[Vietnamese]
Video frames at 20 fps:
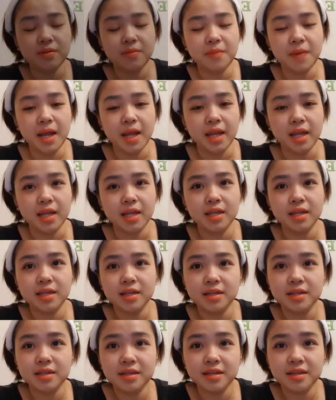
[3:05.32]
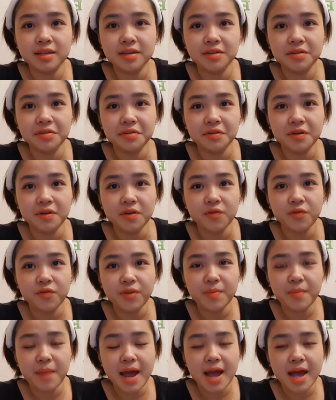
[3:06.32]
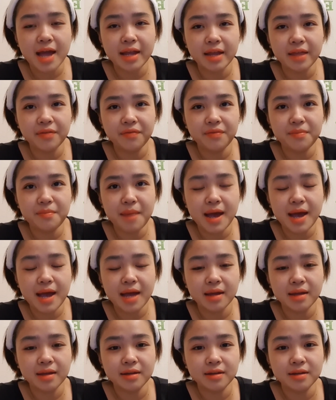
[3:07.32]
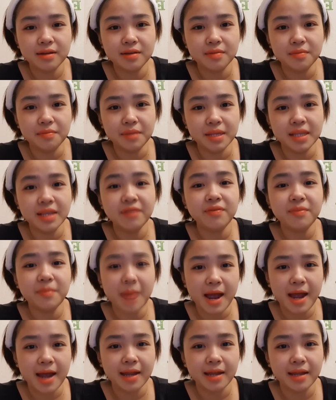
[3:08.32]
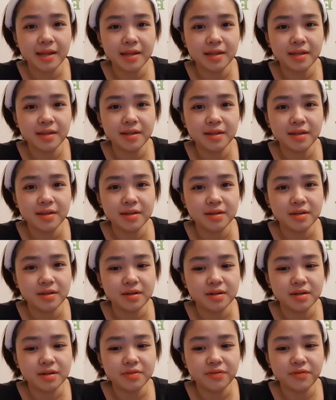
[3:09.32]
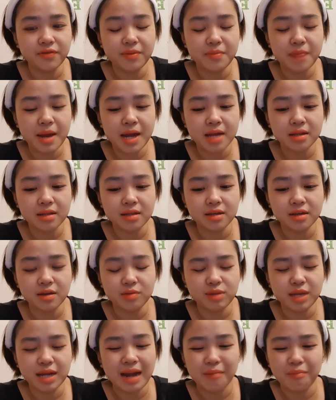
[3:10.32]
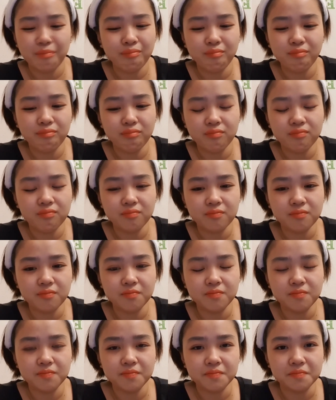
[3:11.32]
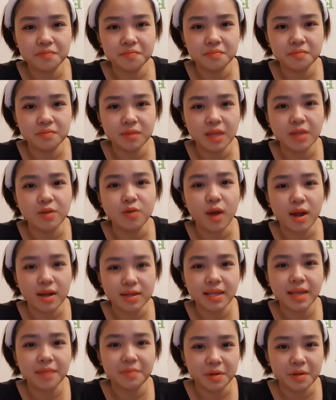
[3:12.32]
thứ bảy phim hài hay phim ma mình thích phim hài ờ, phim ma thì không thích lắm ừ, thỉnh thoảng xem